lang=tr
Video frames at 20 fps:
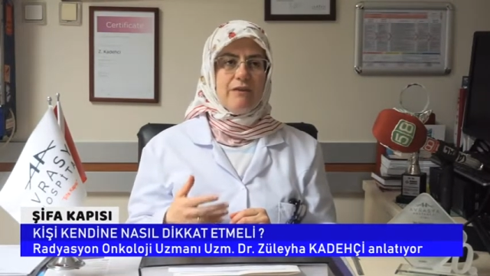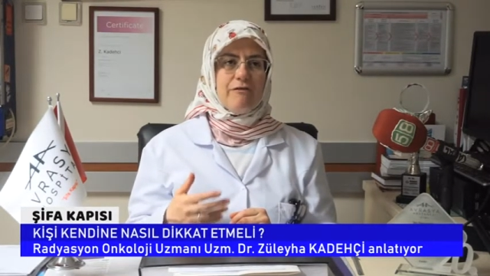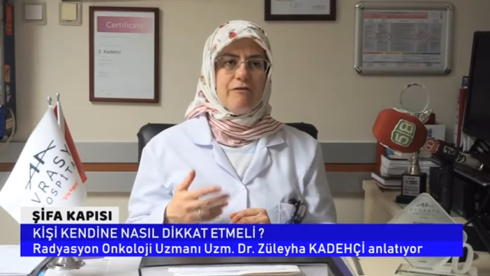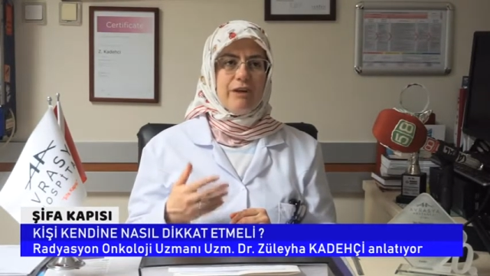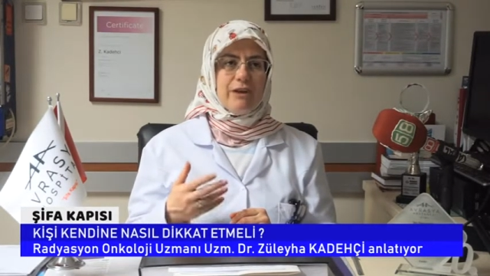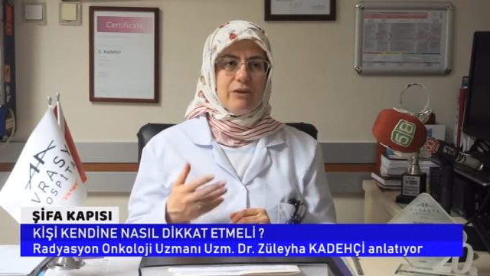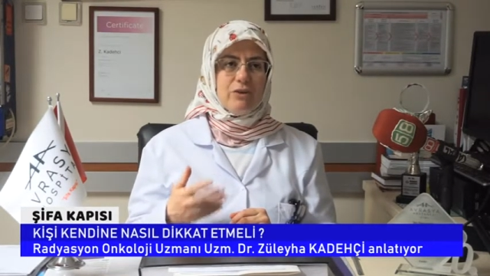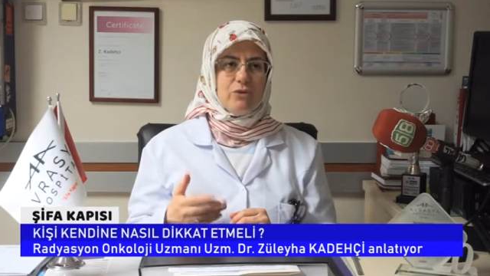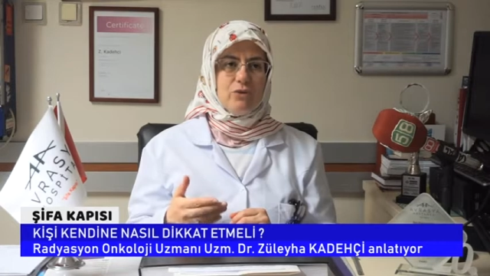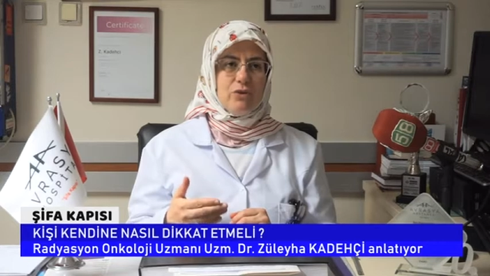
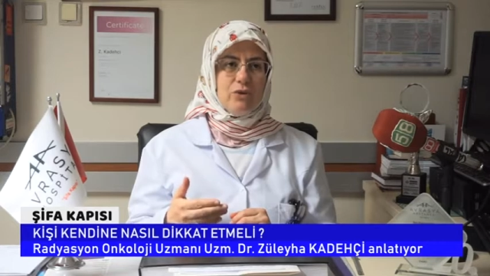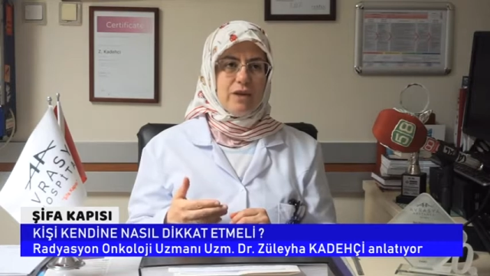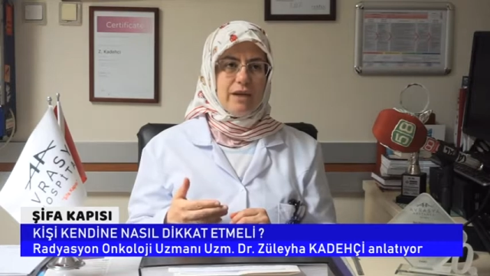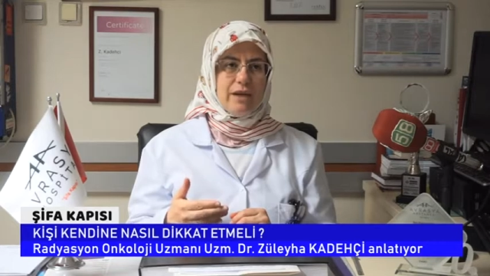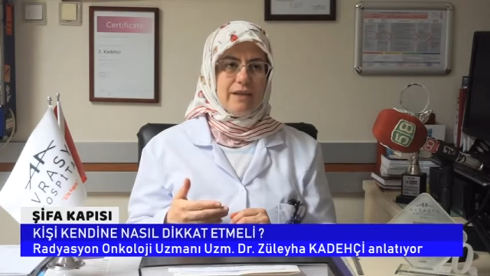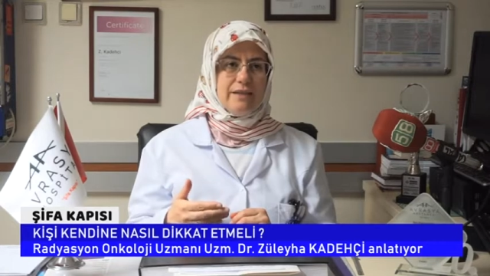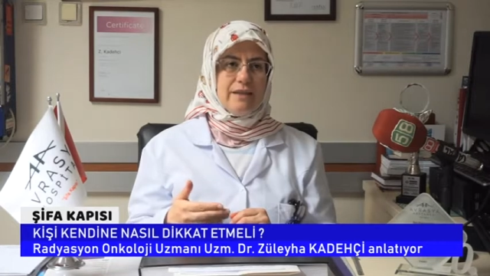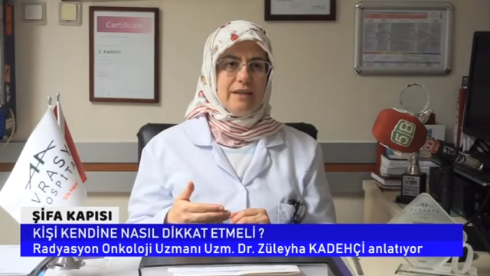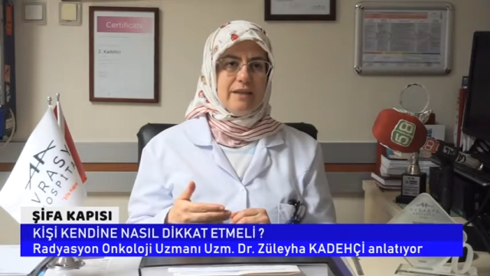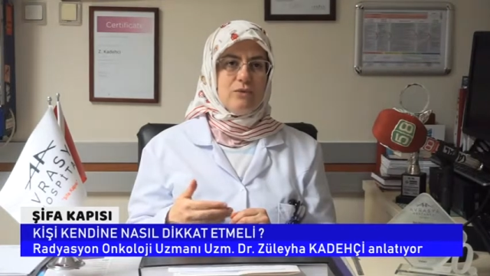
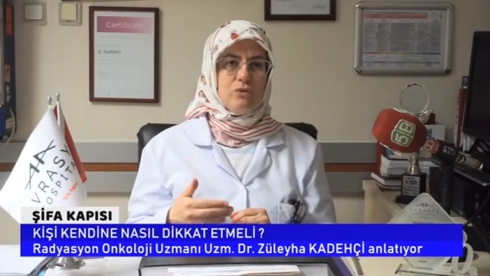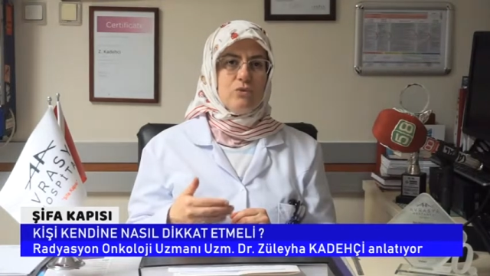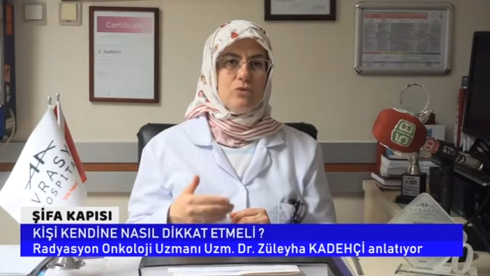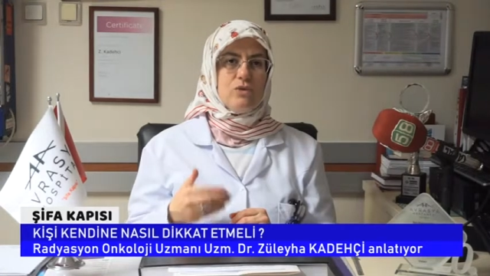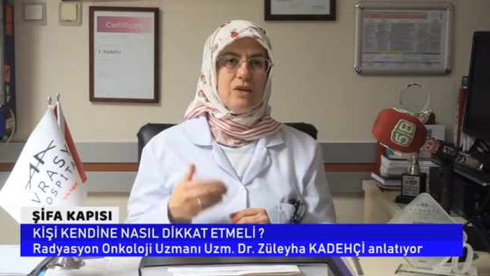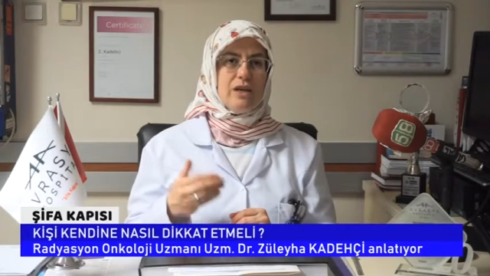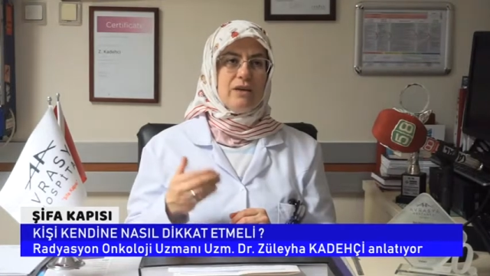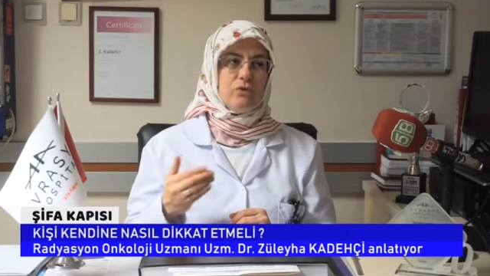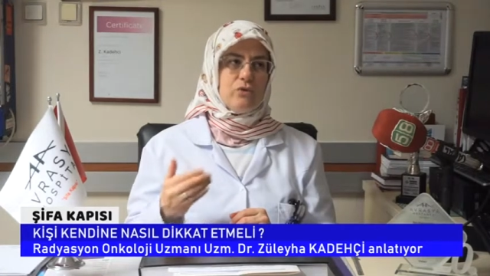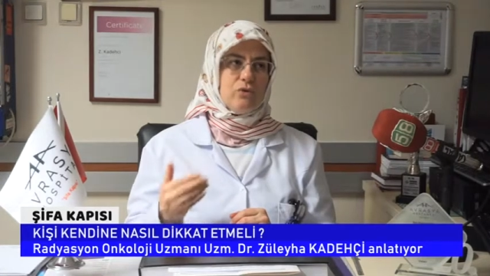faktörlerden
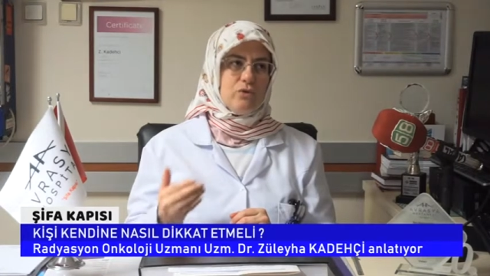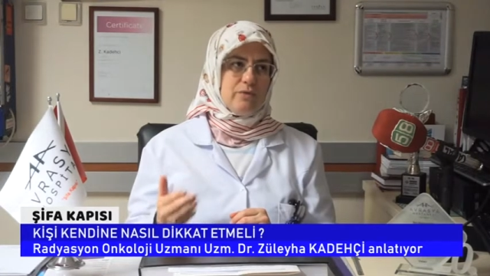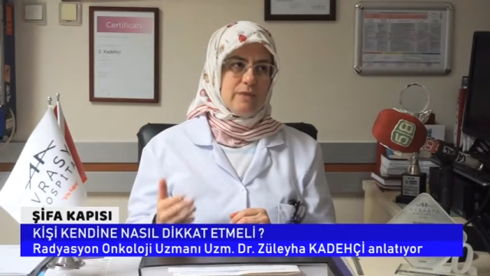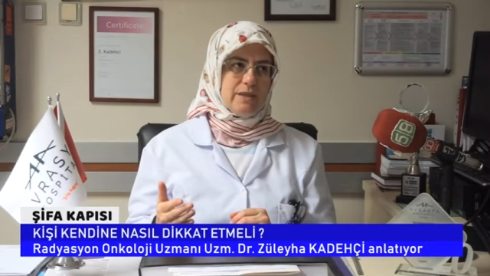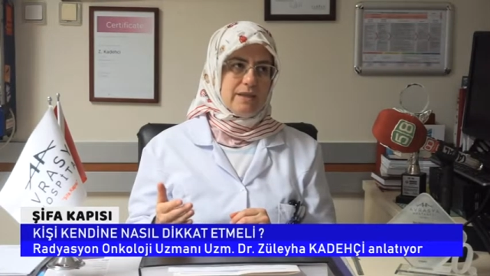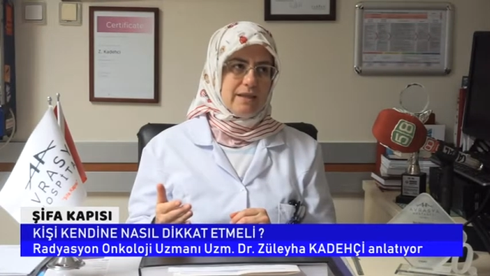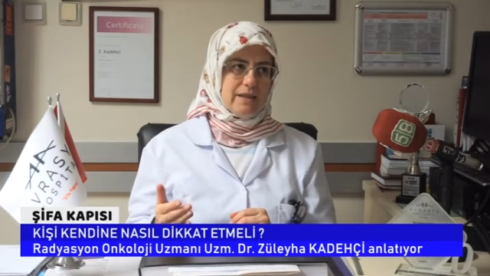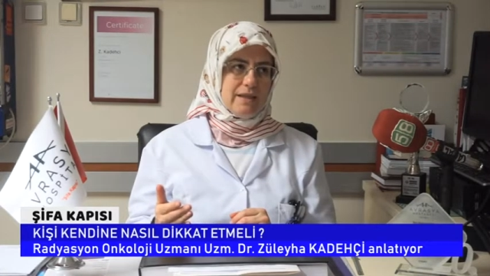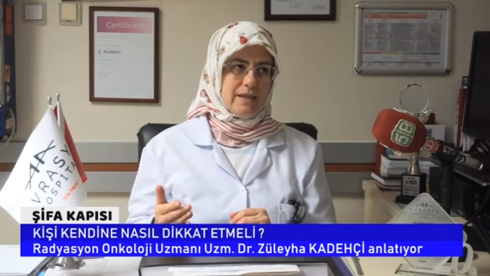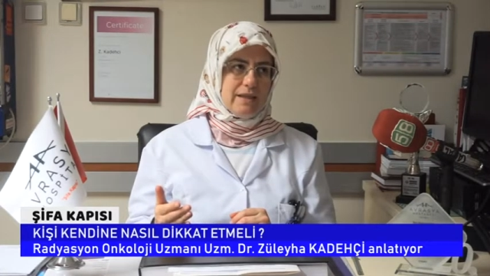uzak
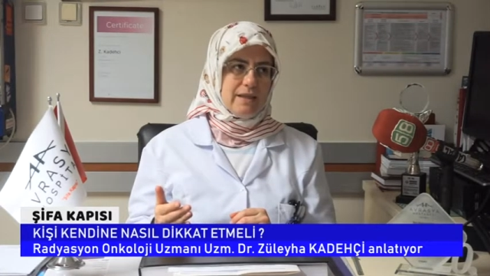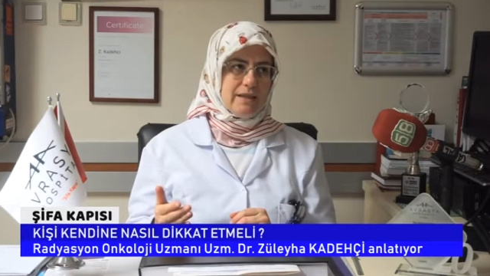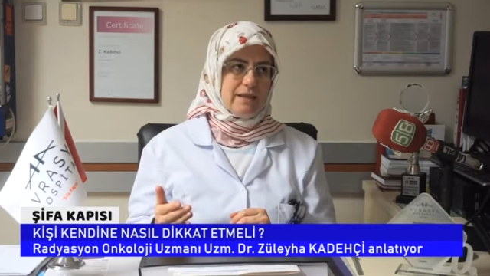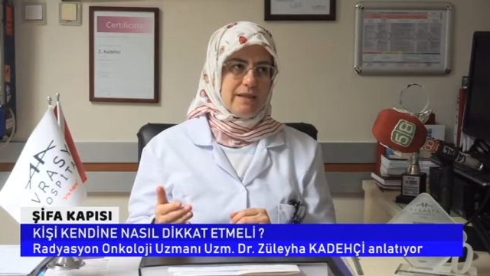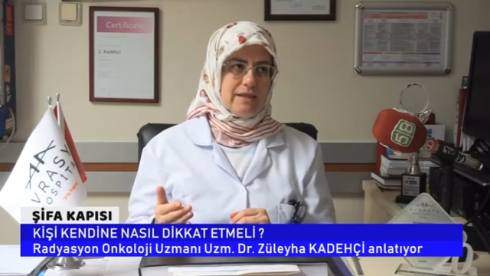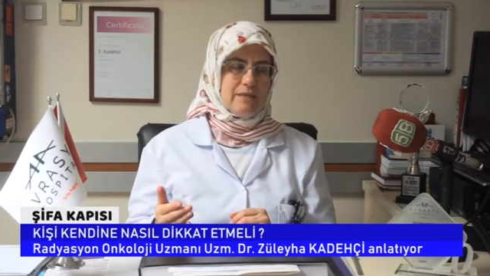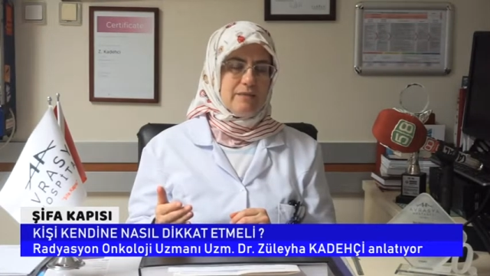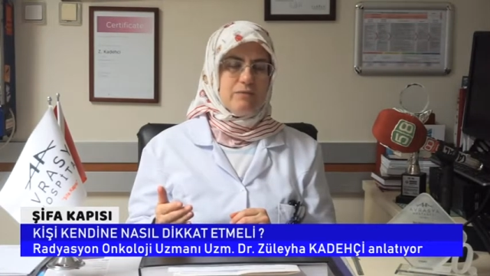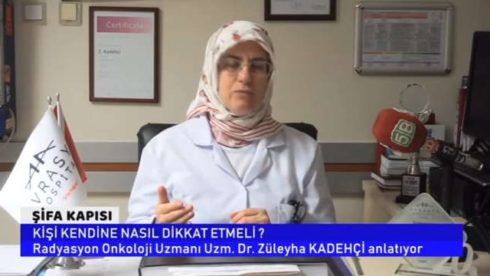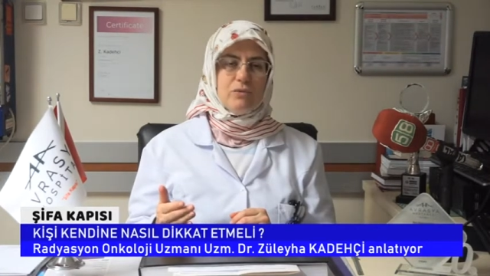durması
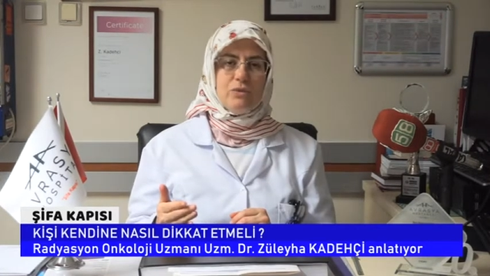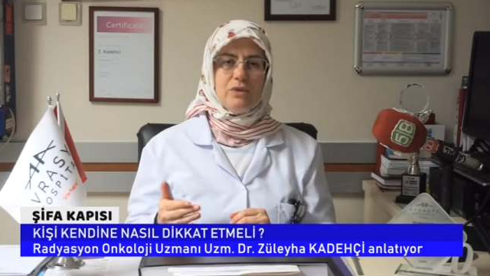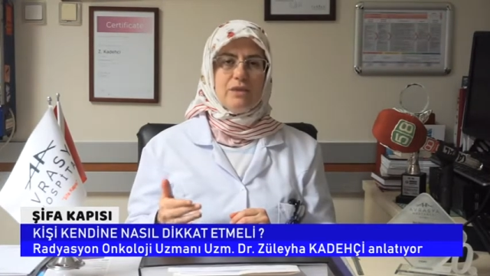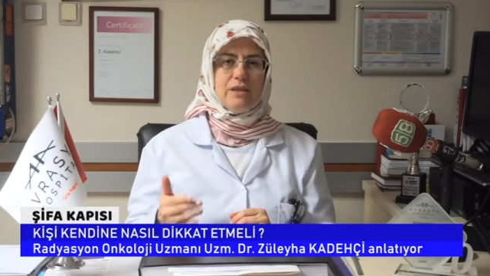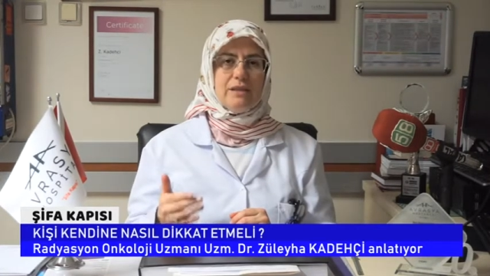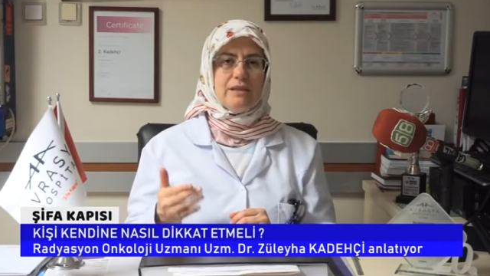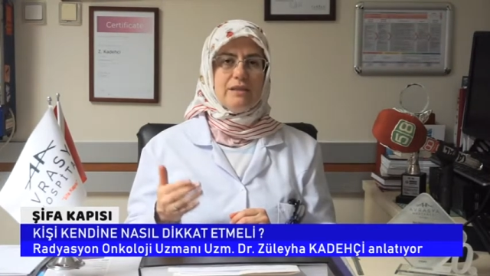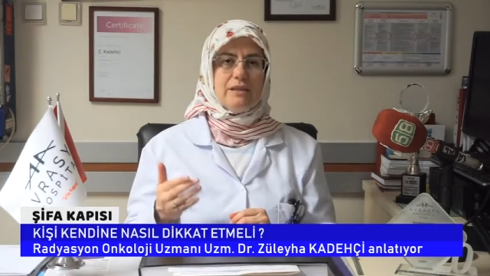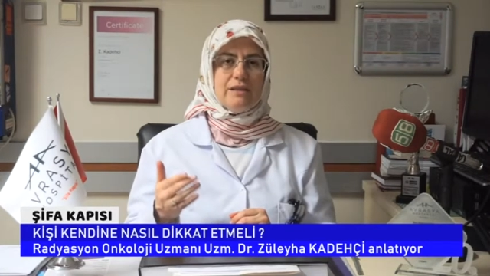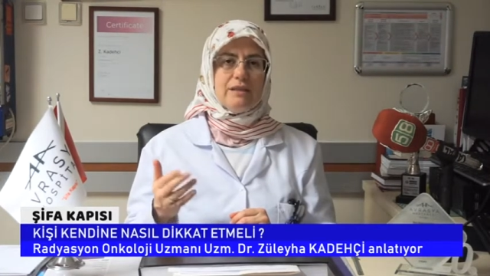gerekir.
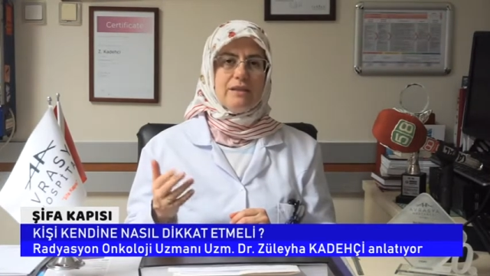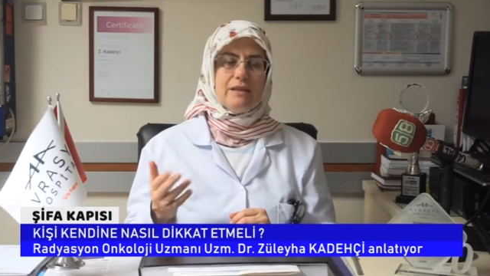Bunların